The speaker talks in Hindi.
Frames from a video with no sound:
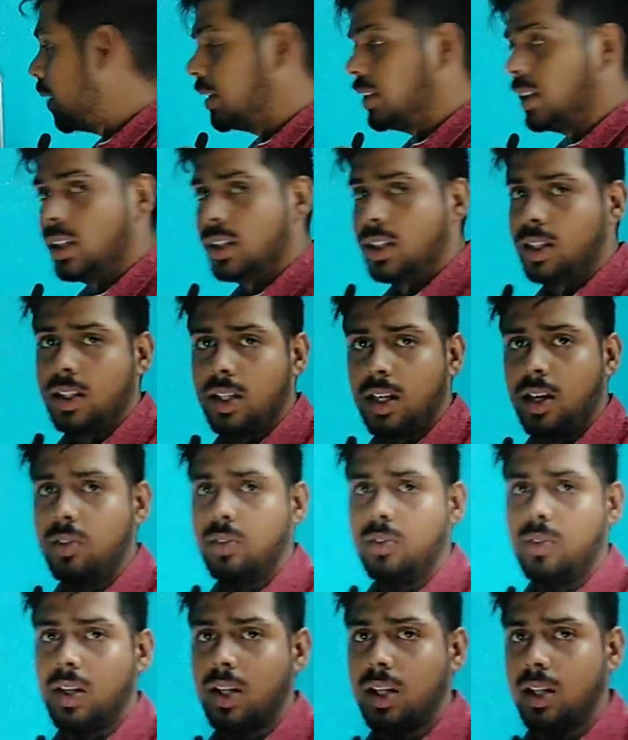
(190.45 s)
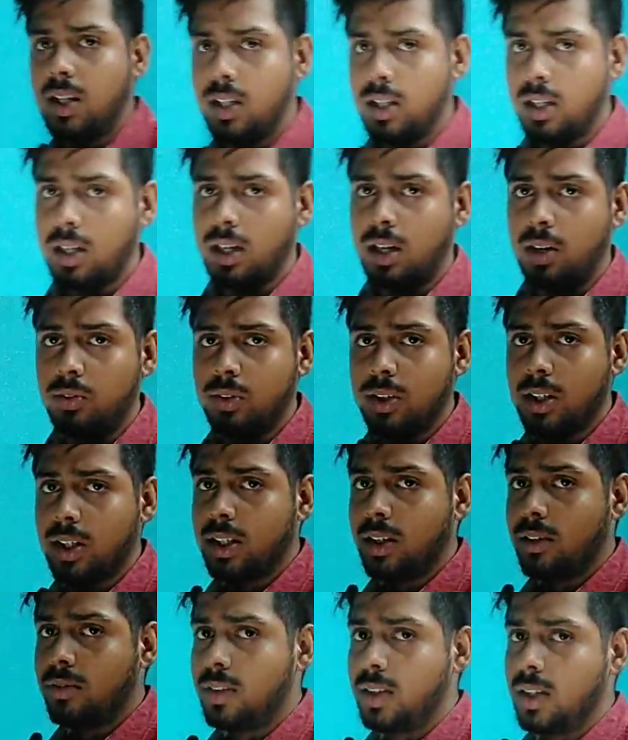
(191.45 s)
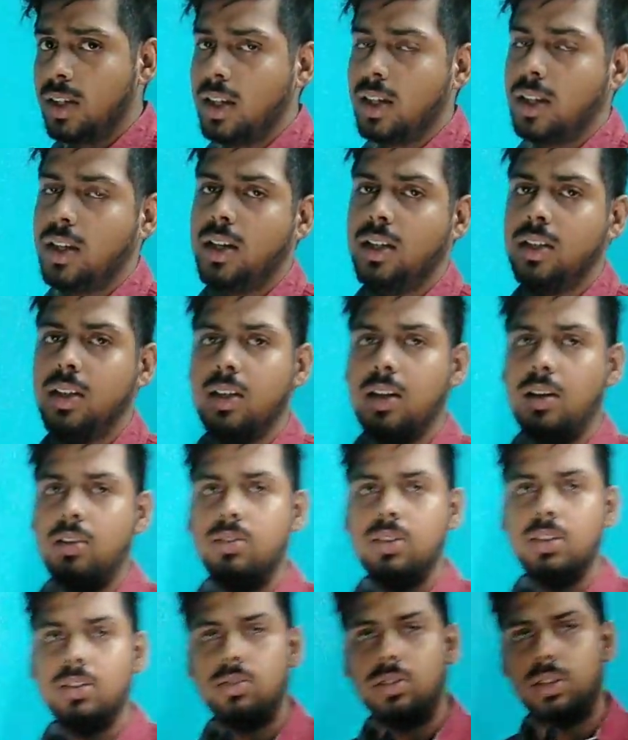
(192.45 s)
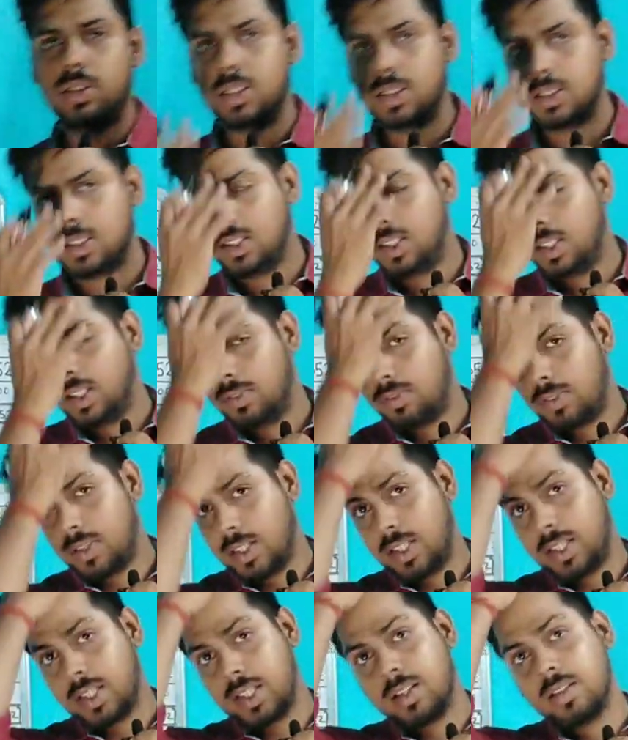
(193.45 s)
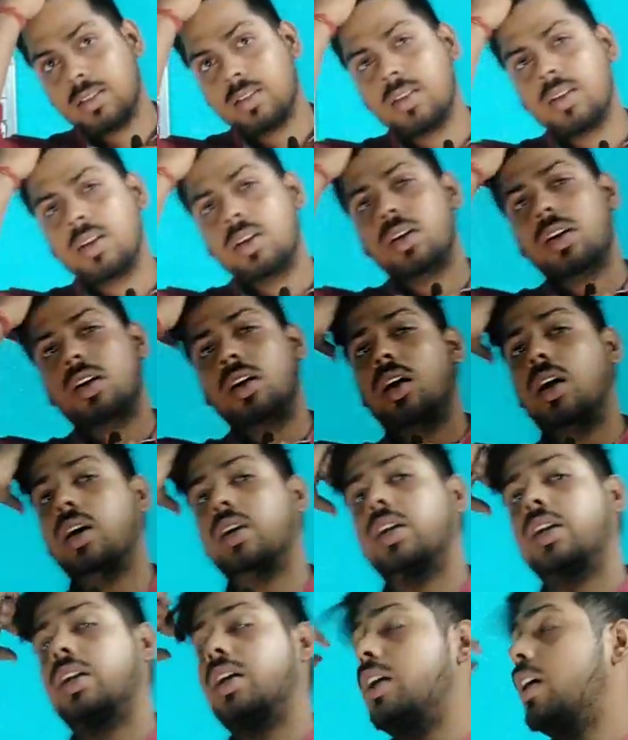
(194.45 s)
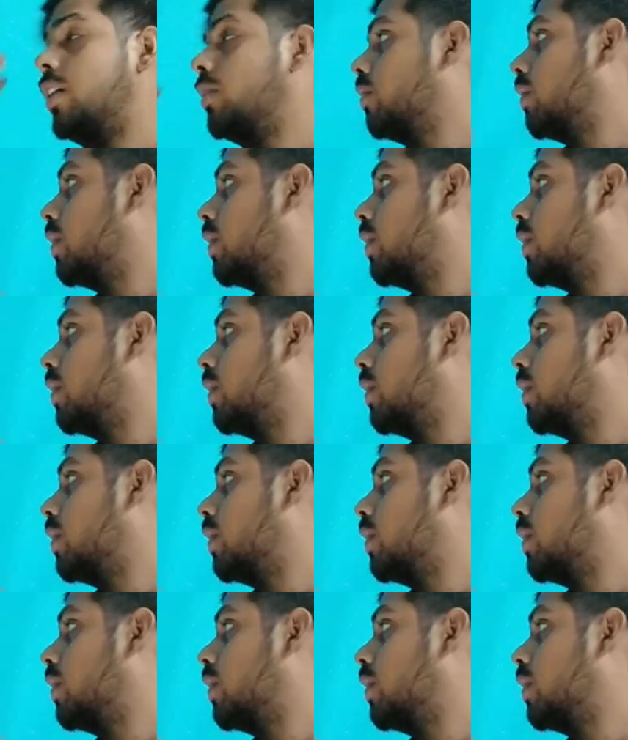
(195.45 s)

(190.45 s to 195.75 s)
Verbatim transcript: आते हैं अंडरग्राउंड वाला का अंडरग्राउंड का क्या फंडा है अंडरग्राउंड का थोड़ा सा सीन डिफरेंट है अंडरग्राउंड